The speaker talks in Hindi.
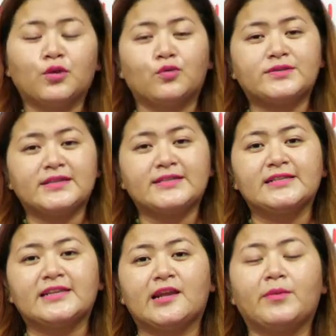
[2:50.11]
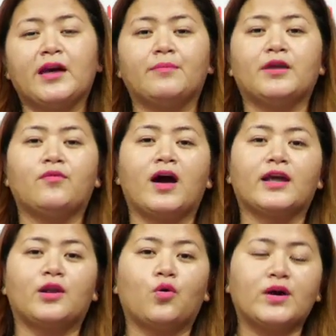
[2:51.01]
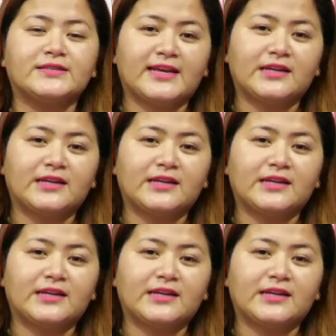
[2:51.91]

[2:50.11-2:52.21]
तो इसी सिलसिले में हमने वहाँ के लोकल